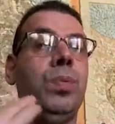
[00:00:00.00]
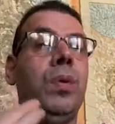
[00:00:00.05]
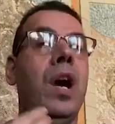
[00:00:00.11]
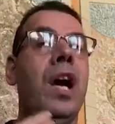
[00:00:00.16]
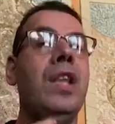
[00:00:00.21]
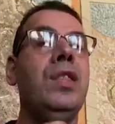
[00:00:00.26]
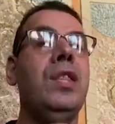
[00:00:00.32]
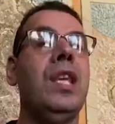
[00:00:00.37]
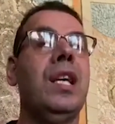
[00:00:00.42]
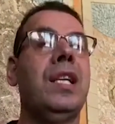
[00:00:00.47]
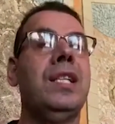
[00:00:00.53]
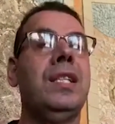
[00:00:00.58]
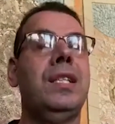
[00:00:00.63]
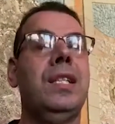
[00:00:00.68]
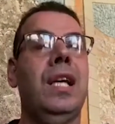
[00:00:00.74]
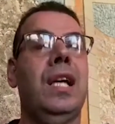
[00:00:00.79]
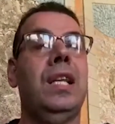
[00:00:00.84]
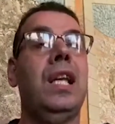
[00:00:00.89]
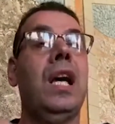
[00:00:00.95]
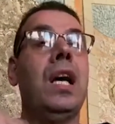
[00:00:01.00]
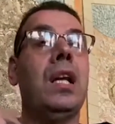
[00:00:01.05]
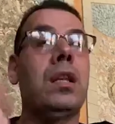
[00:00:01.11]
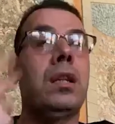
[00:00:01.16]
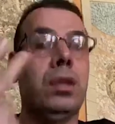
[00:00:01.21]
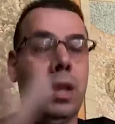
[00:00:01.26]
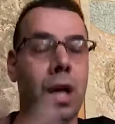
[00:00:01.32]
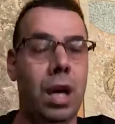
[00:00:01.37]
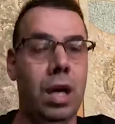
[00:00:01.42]
عندك استعداد
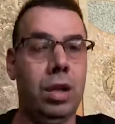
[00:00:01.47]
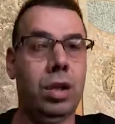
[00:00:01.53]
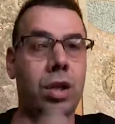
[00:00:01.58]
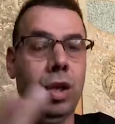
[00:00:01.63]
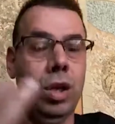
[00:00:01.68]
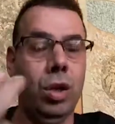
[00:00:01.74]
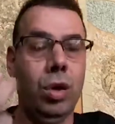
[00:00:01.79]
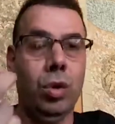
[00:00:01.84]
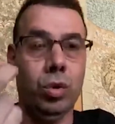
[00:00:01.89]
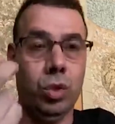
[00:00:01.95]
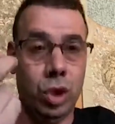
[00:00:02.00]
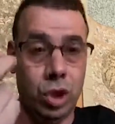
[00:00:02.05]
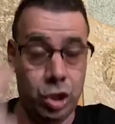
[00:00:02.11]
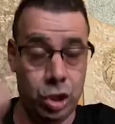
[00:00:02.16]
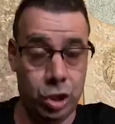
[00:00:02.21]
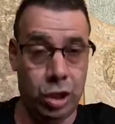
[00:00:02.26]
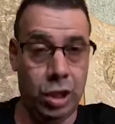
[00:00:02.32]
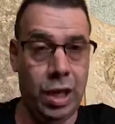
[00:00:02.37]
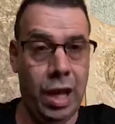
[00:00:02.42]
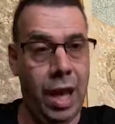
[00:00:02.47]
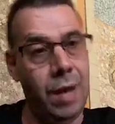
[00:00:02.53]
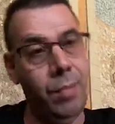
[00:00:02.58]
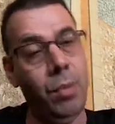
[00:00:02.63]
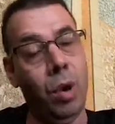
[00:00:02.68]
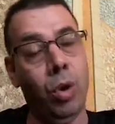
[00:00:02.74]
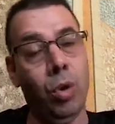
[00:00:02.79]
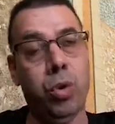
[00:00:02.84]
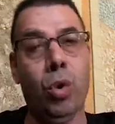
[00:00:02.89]
تعطي وتشتغل على
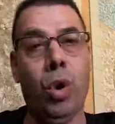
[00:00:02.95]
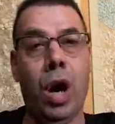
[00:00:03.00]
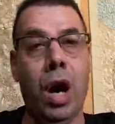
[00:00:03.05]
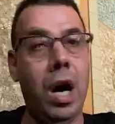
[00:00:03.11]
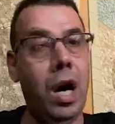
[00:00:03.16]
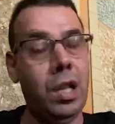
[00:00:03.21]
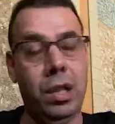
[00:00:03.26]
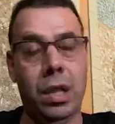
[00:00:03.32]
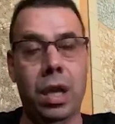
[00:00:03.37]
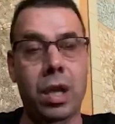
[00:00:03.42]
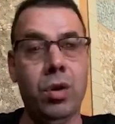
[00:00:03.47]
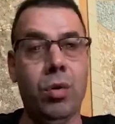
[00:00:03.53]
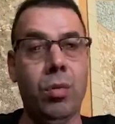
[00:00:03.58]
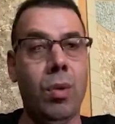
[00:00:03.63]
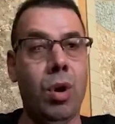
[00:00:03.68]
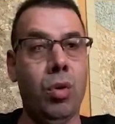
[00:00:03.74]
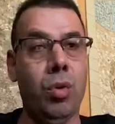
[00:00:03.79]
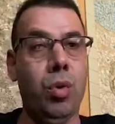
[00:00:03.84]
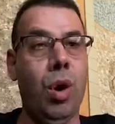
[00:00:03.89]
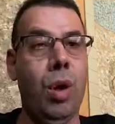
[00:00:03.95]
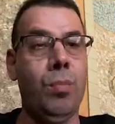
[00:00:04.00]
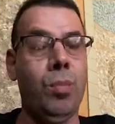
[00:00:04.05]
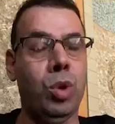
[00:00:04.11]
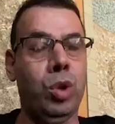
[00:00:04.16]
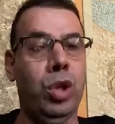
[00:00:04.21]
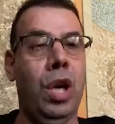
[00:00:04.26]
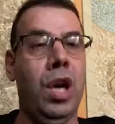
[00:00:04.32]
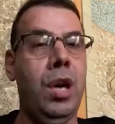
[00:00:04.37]
الموضوع هذا لانه موضوع
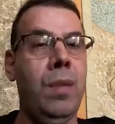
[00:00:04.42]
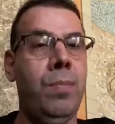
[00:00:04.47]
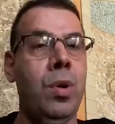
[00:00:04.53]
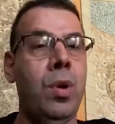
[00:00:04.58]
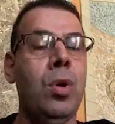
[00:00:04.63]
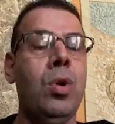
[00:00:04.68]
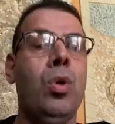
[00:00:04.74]
متعب